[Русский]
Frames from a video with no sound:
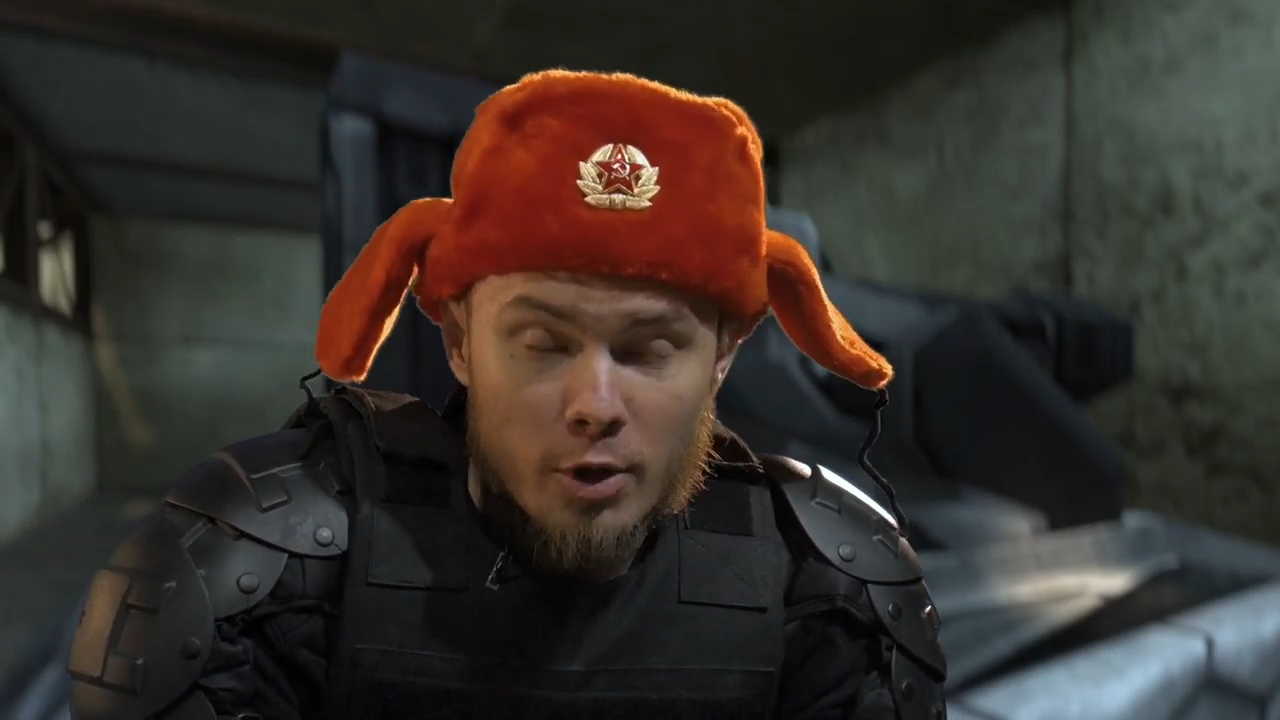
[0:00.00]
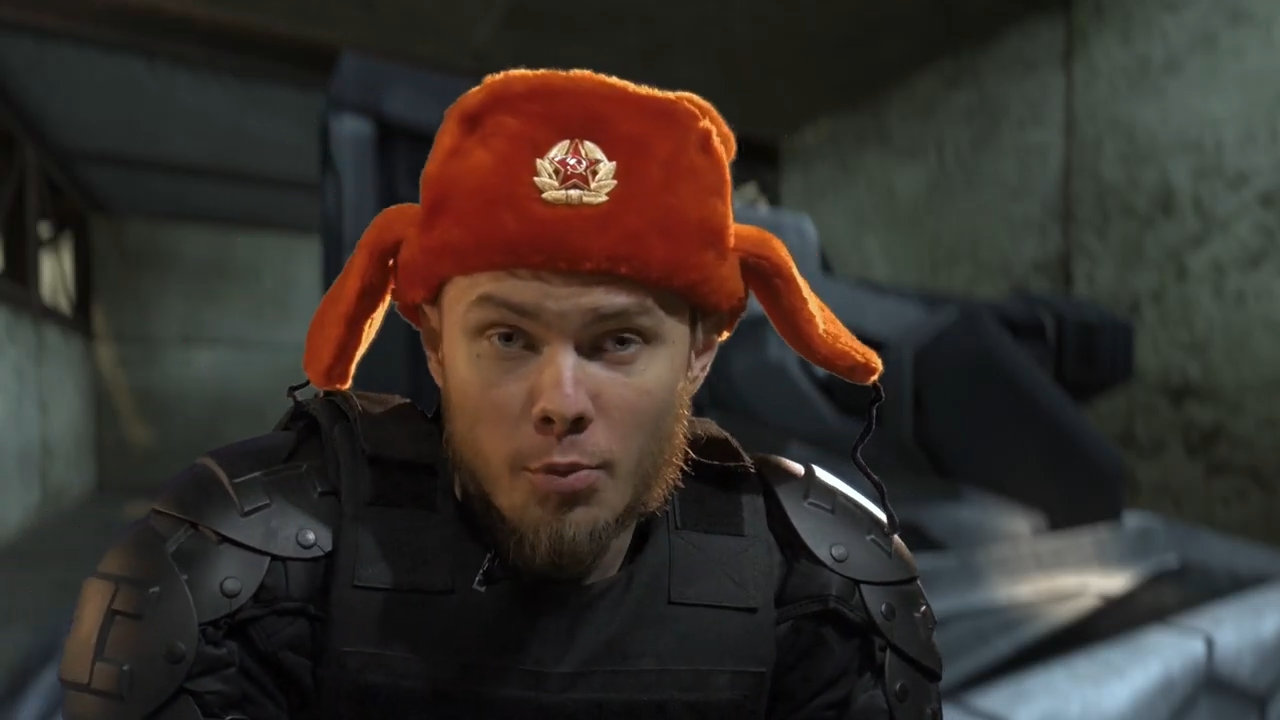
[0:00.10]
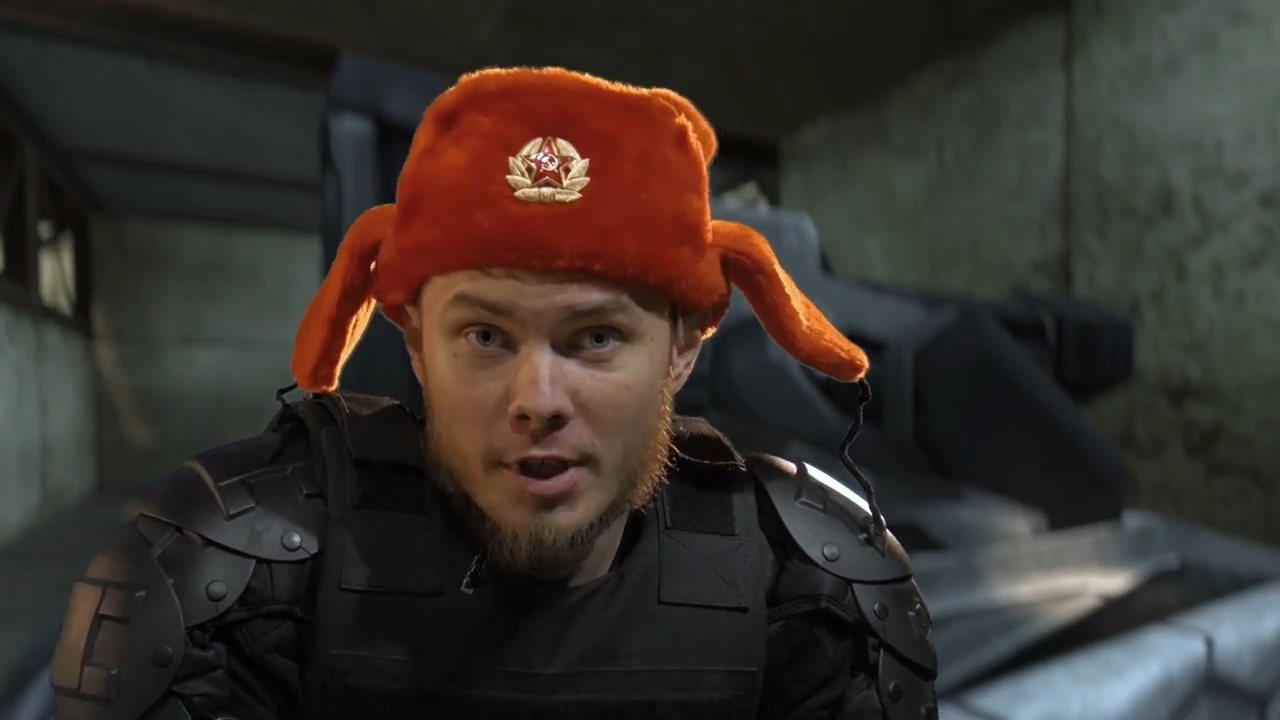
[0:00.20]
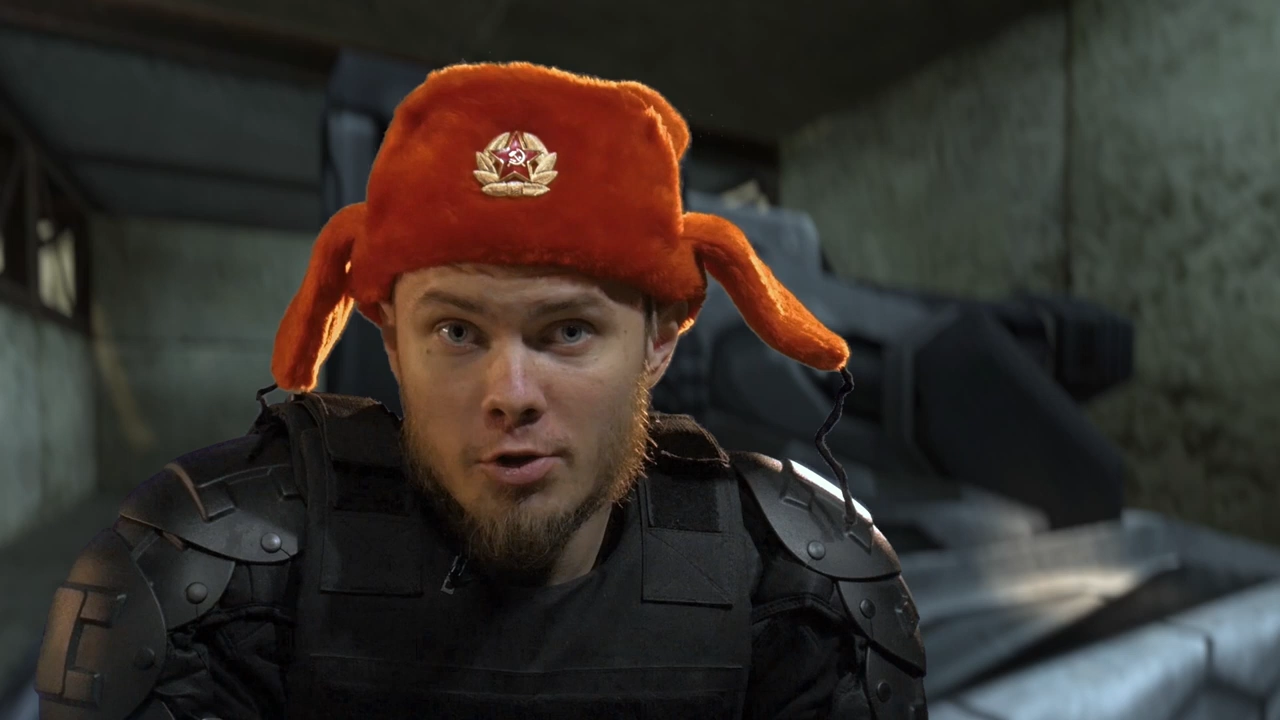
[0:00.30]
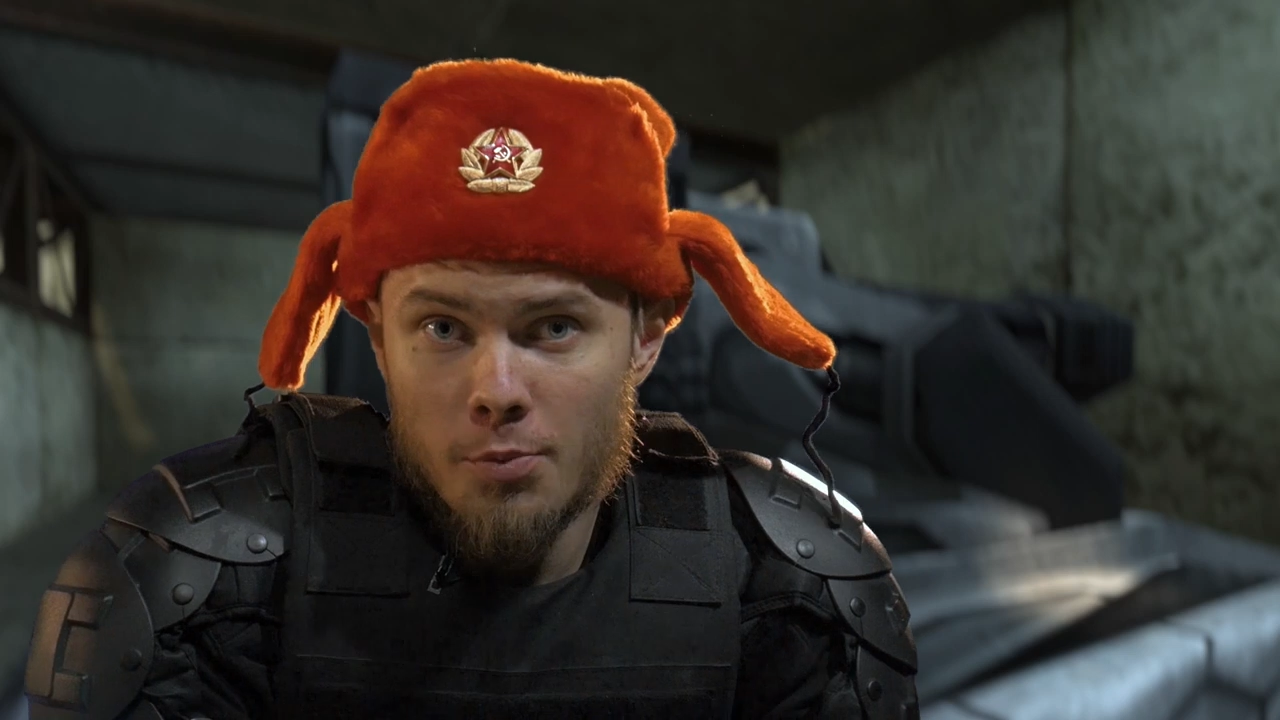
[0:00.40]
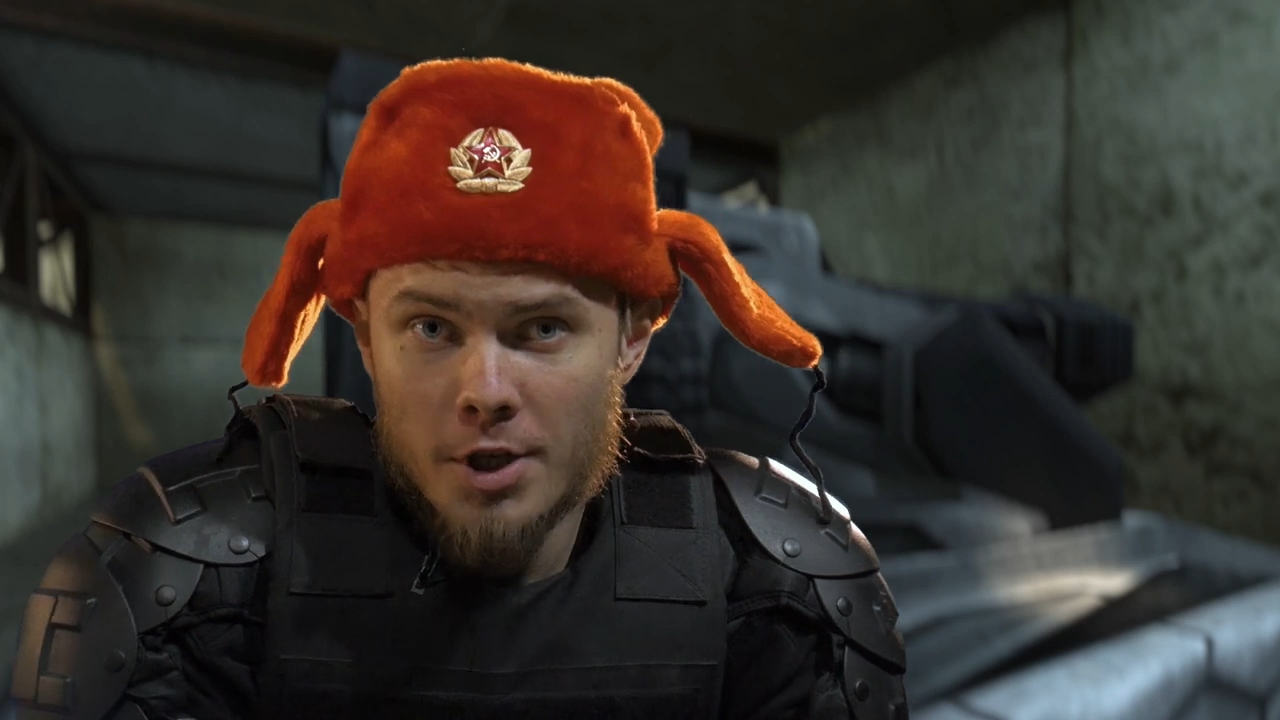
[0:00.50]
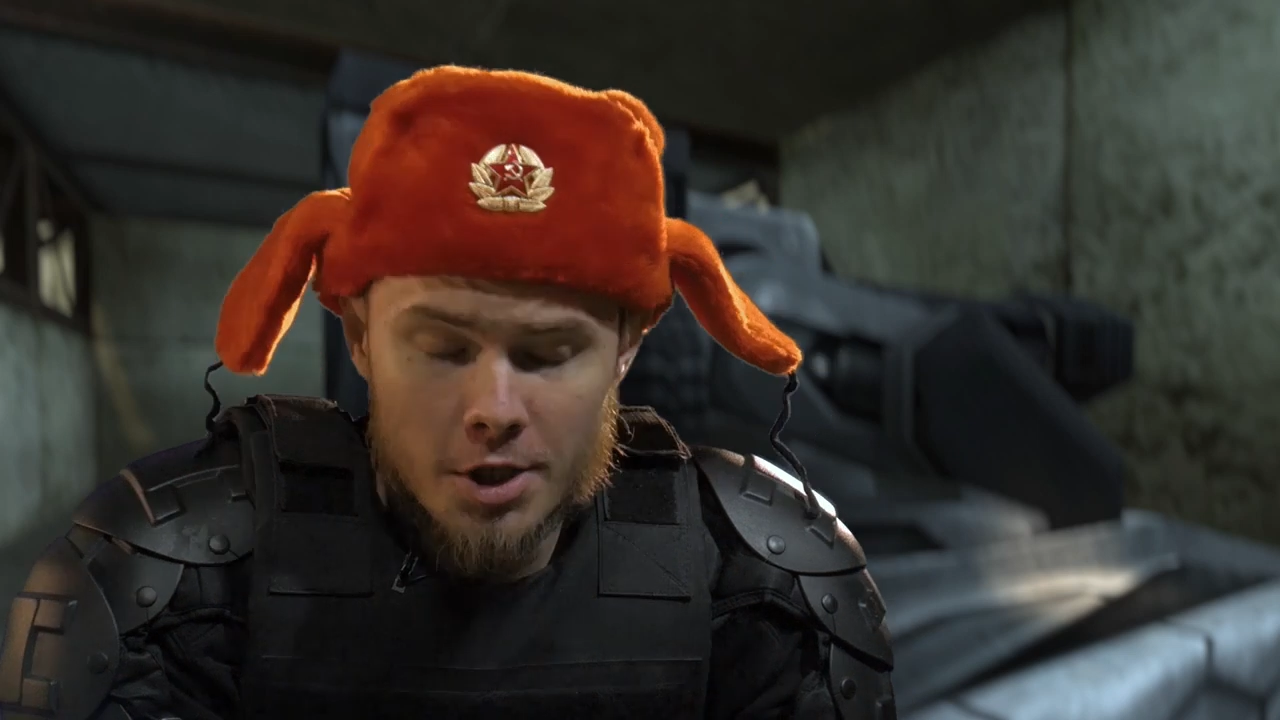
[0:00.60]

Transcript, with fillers: По той простой